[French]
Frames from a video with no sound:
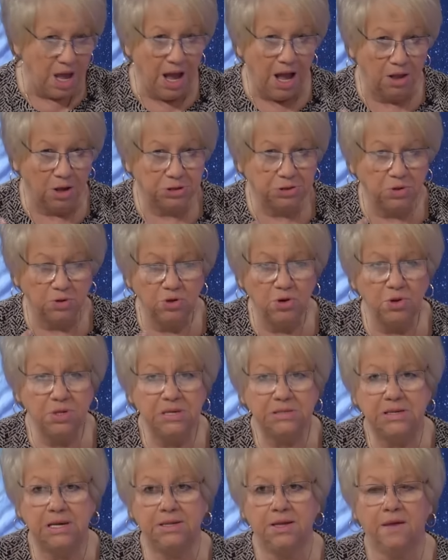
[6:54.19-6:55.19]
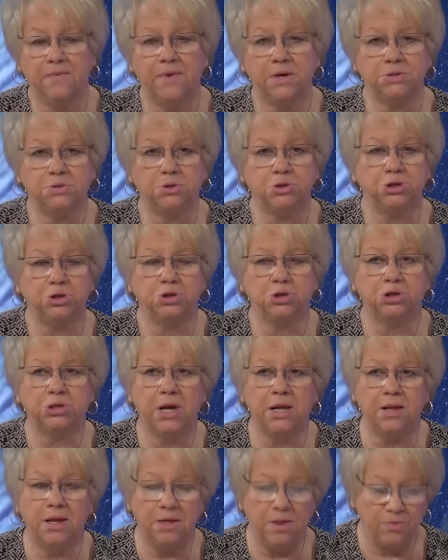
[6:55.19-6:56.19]
Alors, si on a eu des interventions
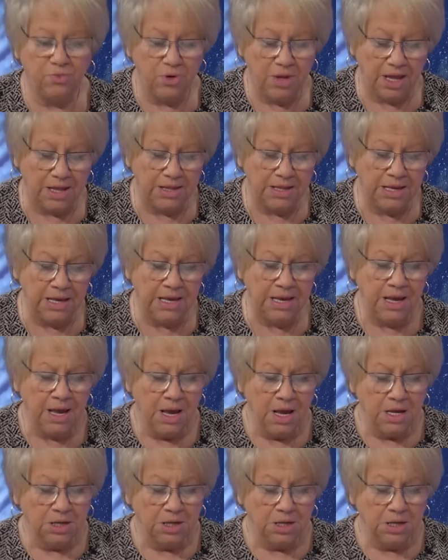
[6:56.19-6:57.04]
chirurgicales en début d'année,